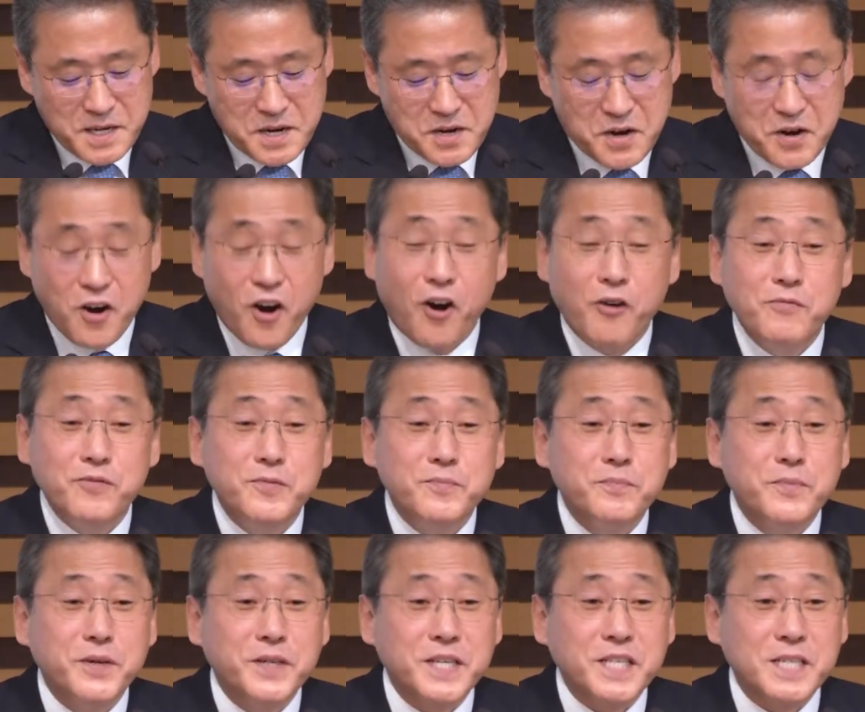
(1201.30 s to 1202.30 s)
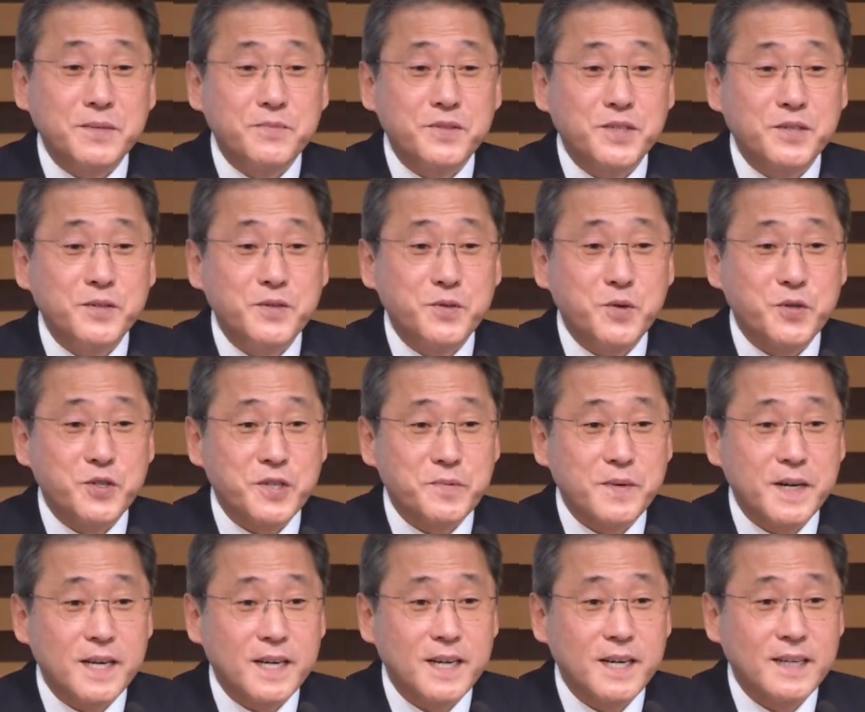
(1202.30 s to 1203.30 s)
검은 머리 짐승을
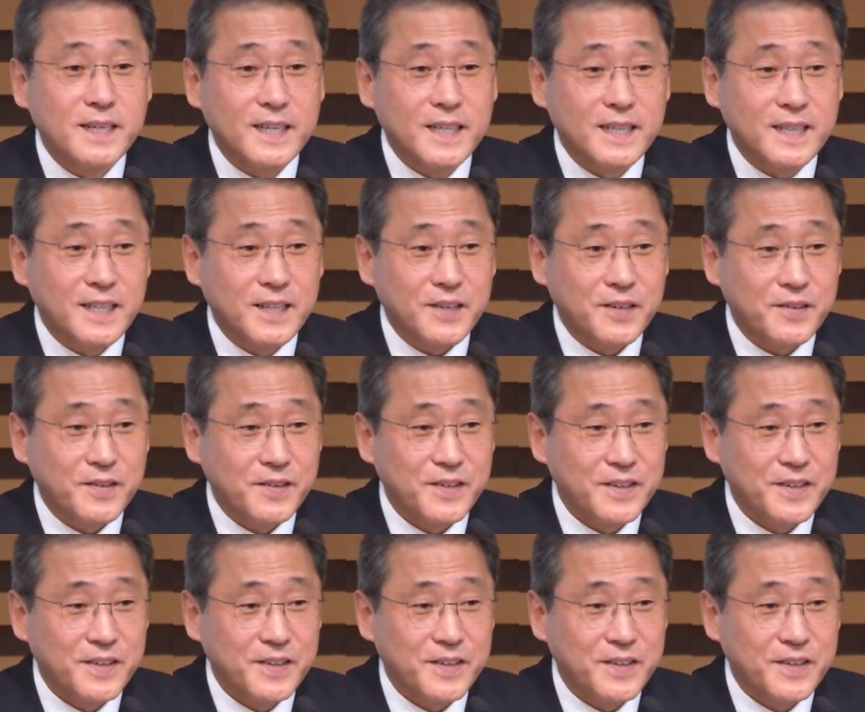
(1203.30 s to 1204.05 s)
조심하라 그랬대요.